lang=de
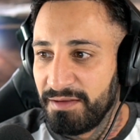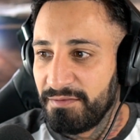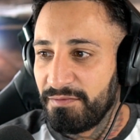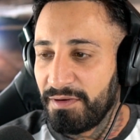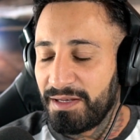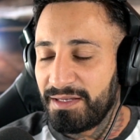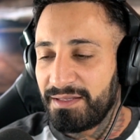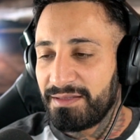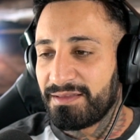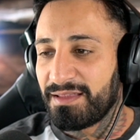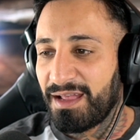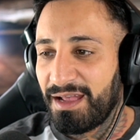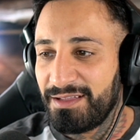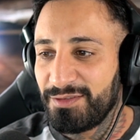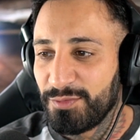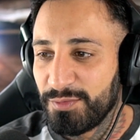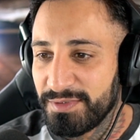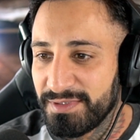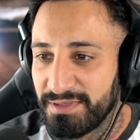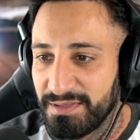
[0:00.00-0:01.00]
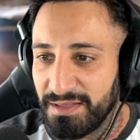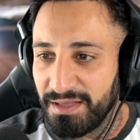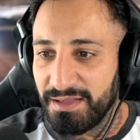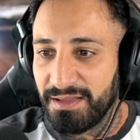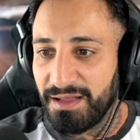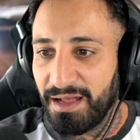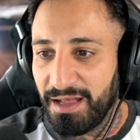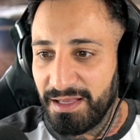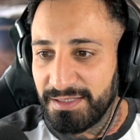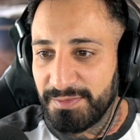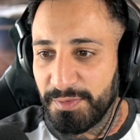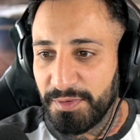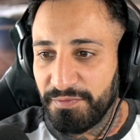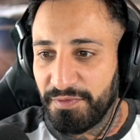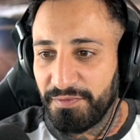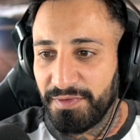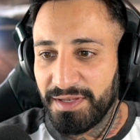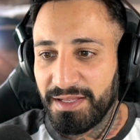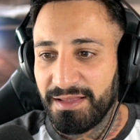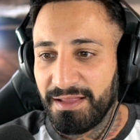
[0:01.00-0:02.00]
weil die drei Dosen äh, Haarspray
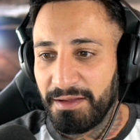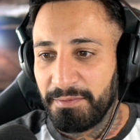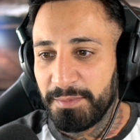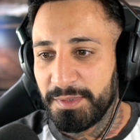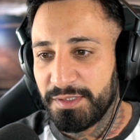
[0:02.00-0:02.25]
verwendet haben.